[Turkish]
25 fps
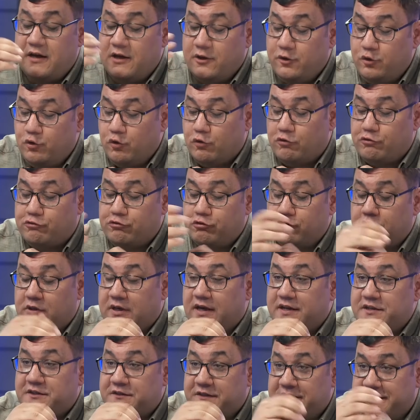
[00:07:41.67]
yoksulluk,
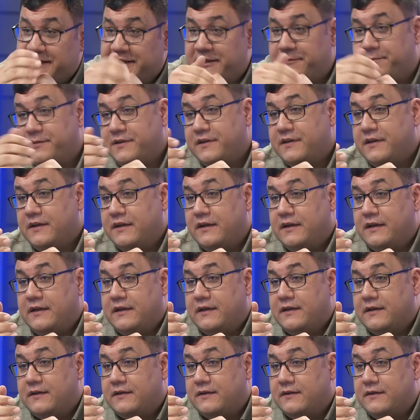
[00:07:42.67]
açlık gibi
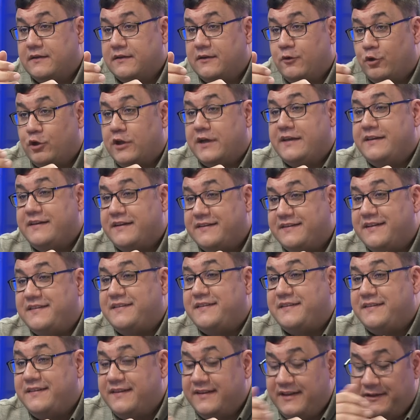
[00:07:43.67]
e, olayları
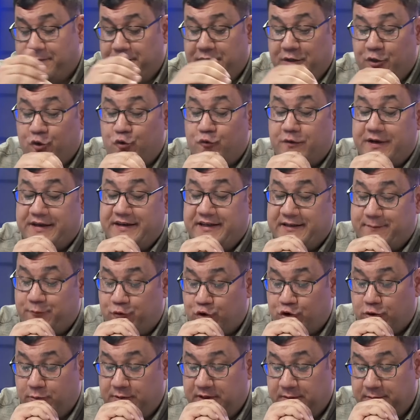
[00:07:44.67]
tetikleyerek bir güvenlik
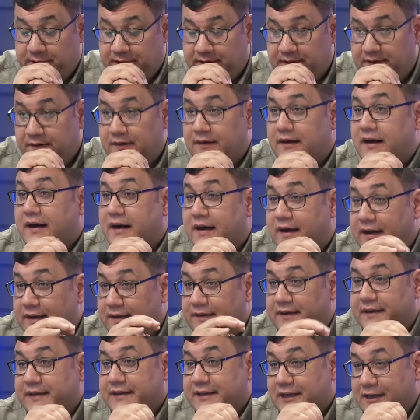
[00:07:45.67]
problemi
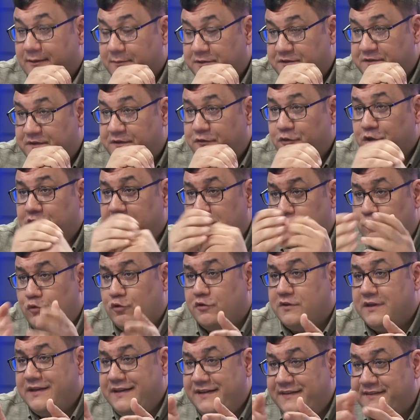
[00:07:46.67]
haline gelmiştir. Diyor ki
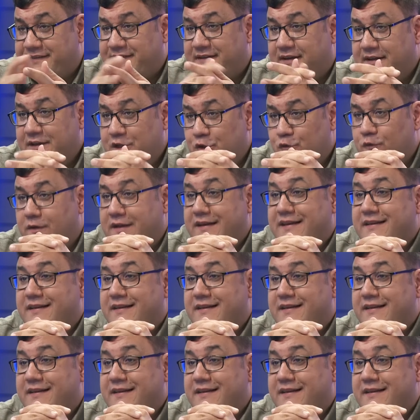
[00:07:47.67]
burada insani güvenlik